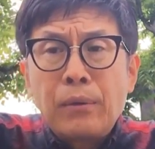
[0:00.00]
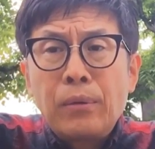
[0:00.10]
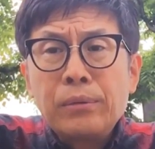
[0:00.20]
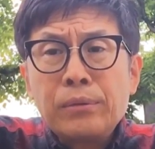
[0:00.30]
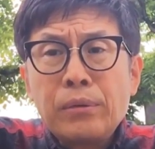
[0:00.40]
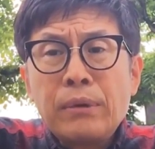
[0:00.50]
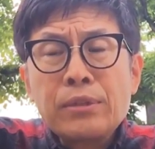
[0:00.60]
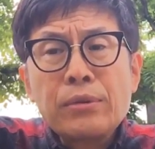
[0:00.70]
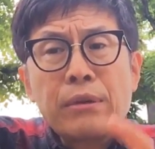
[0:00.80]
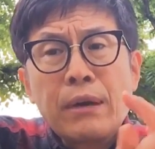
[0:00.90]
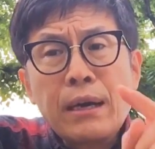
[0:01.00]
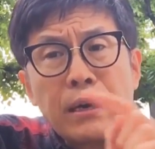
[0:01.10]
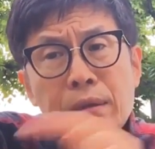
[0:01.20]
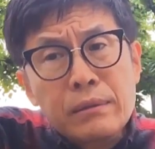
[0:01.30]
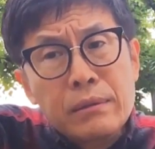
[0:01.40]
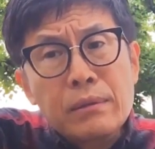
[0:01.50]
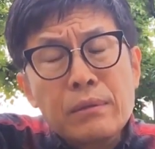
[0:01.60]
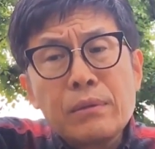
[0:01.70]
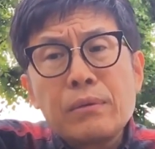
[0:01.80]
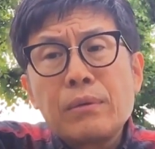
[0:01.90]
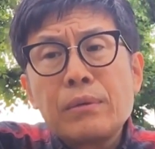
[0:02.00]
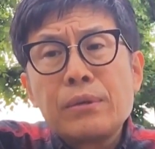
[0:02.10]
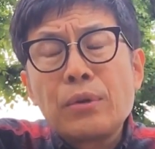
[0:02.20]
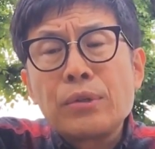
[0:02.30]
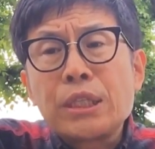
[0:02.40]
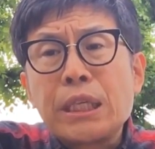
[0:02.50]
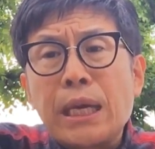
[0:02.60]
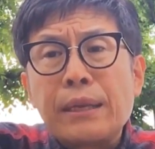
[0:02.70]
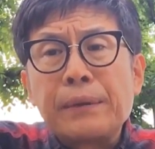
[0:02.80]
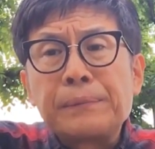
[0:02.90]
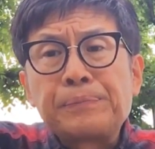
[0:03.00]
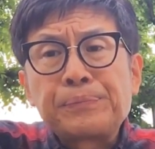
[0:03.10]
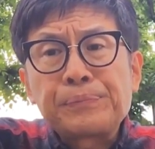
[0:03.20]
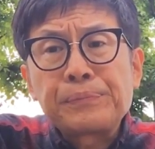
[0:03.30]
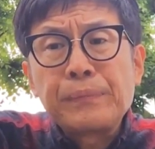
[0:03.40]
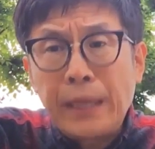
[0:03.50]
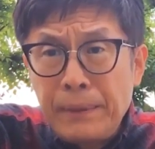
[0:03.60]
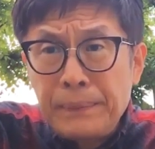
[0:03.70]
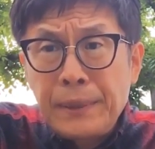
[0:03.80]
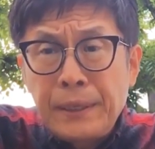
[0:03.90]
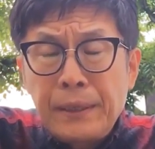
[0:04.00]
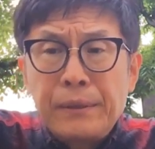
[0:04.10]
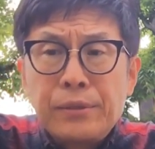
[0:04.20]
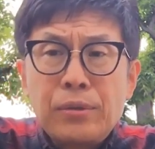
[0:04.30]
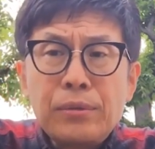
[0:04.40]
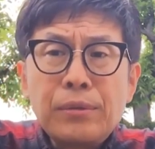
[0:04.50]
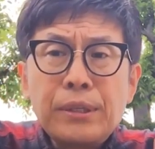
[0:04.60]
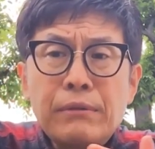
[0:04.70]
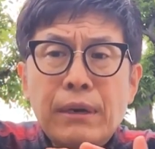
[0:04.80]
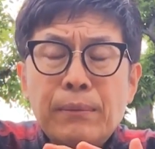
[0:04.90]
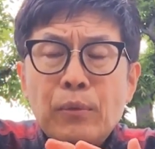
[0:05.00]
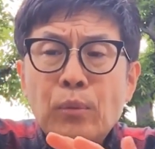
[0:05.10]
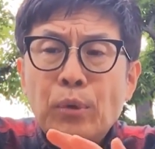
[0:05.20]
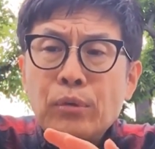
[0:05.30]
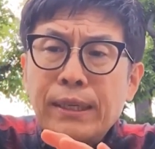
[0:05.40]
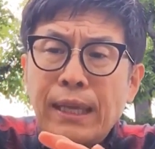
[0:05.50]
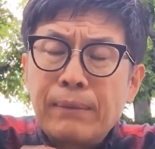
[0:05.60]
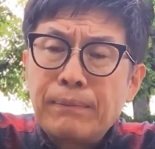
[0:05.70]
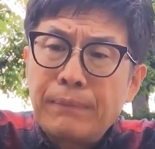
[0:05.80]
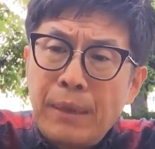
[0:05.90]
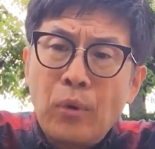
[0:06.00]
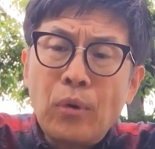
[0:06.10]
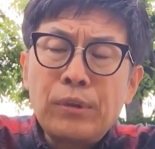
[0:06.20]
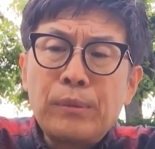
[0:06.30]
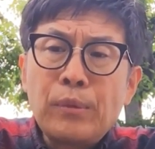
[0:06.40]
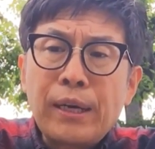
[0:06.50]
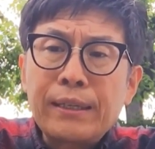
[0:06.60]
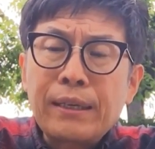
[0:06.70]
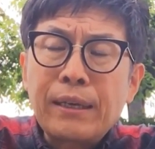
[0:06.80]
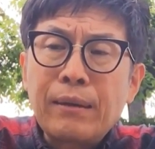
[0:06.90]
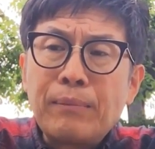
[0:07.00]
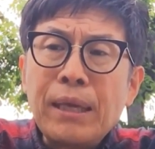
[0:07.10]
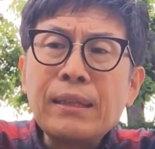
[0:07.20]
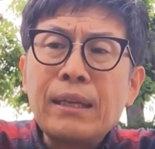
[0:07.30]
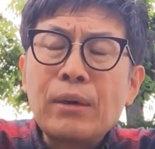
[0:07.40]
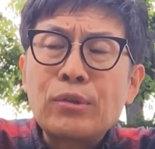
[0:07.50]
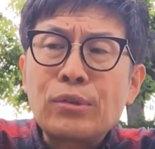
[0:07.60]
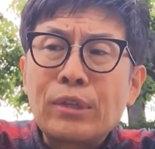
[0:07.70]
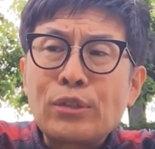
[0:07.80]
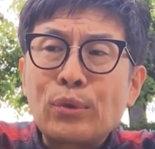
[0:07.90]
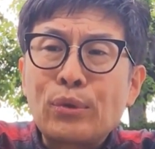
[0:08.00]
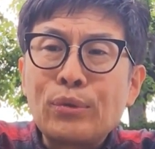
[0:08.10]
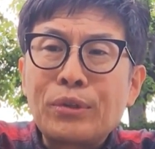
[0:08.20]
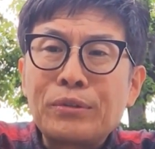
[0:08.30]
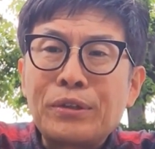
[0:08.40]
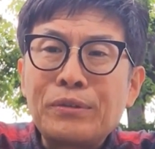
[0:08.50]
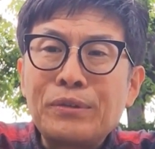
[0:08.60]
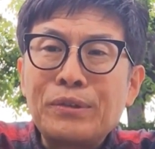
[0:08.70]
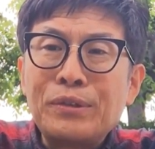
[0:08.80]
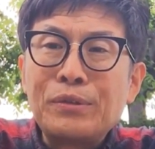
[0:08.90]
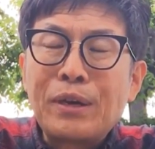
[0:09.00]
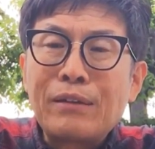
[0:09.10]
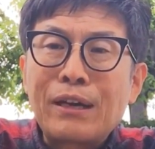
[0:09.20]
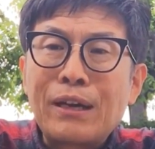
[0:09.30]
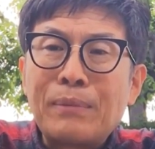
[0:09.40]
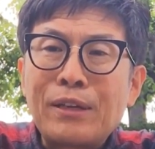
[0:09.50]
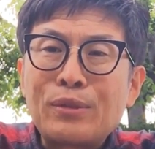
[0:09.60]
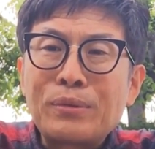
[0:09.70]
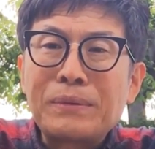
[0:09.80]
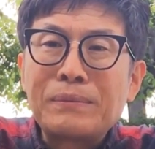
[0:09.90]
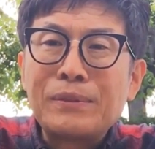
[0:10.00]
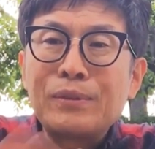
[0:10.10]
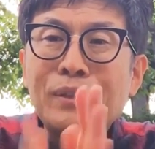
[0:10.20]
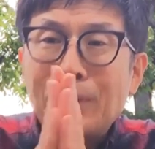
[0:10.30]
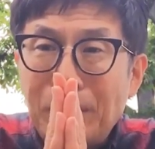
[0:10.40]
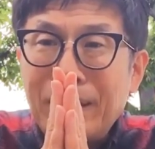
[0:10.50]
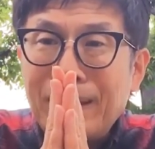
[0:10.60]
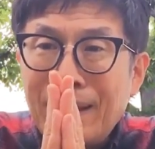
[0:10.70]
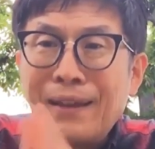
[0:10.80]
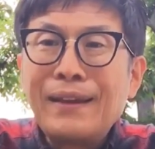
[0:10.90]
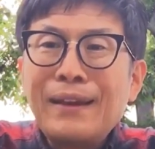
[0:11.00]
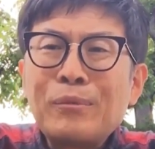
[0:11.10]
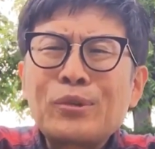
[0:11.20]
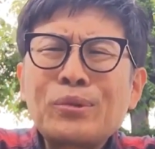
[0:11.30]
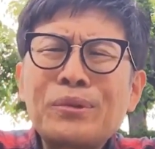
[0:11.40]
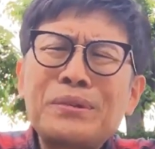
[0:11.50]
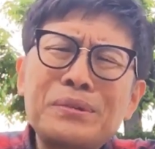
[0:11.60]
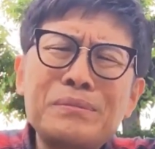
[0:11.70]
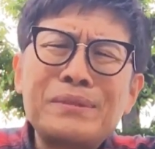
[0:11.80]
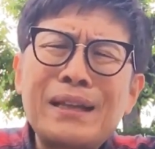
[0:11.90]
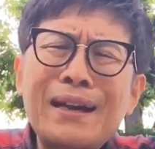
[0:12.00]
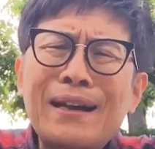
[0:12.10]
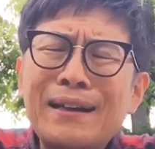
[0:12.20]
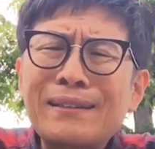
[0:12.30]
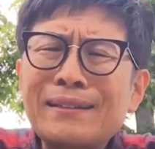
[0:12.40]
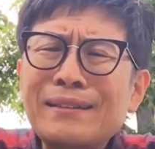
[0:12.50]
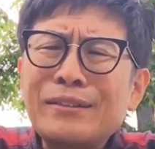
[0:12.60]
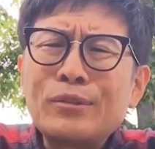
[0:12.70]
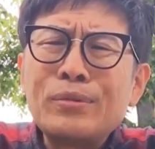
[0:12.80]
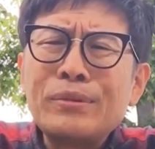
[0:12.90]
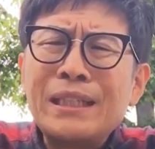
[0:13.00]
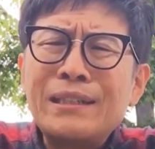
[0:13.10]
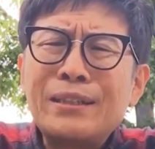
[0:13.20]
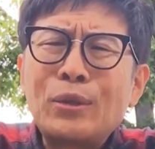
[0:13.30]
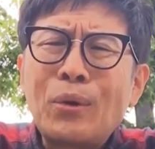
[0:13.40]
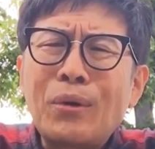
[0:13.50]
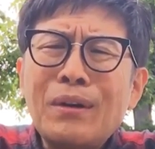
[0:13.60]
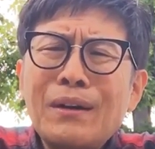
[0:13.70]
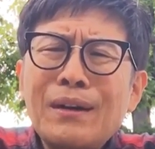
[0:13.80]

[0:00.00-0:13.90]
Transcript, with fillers: 本当はそれは幼児期やねん。でその時にはもう僕は何べんも本にも書いてからまたなこしょう同じこと言ってるって言われるから、まあしょうがね、ごめんね。もうそういうなんかふうに人を